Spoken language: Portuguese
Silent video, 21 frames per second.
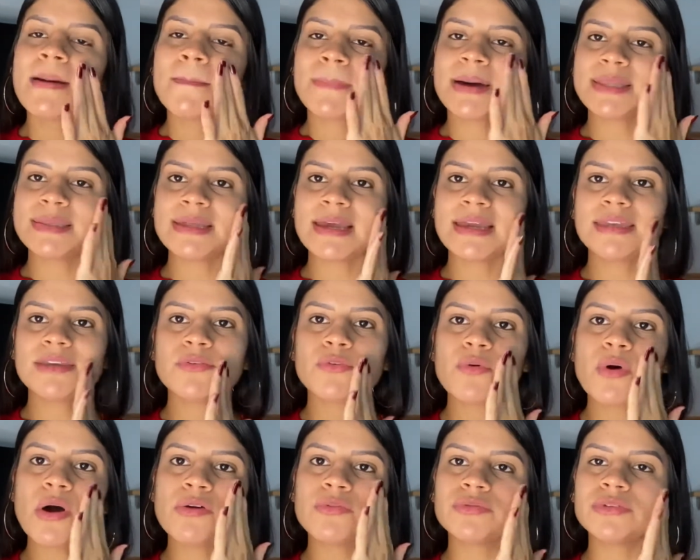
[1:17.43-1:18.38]
passei aqui
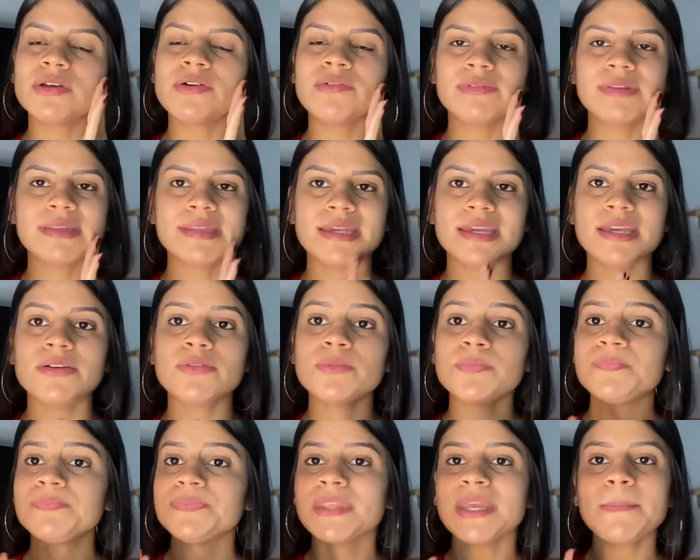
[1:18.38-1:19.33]
com
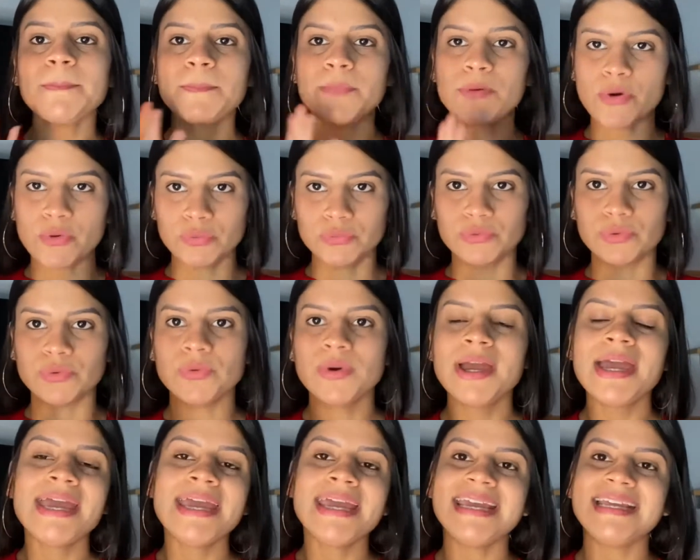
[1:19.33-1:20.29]
algodãozinho e pronto
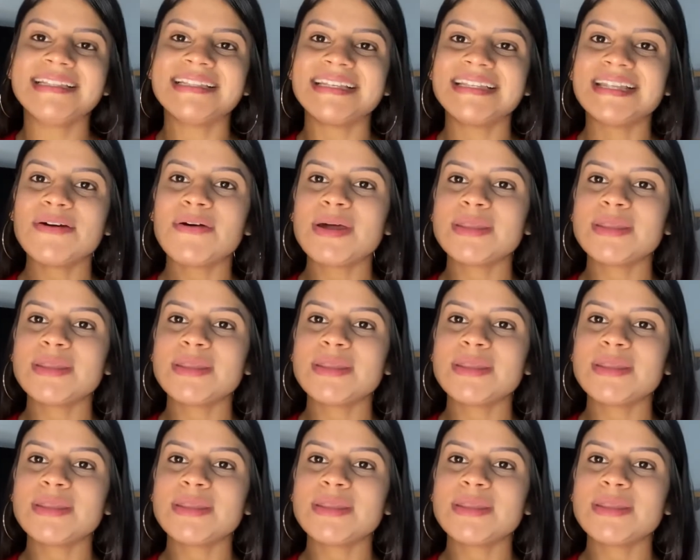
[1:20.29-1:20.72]
entendeu?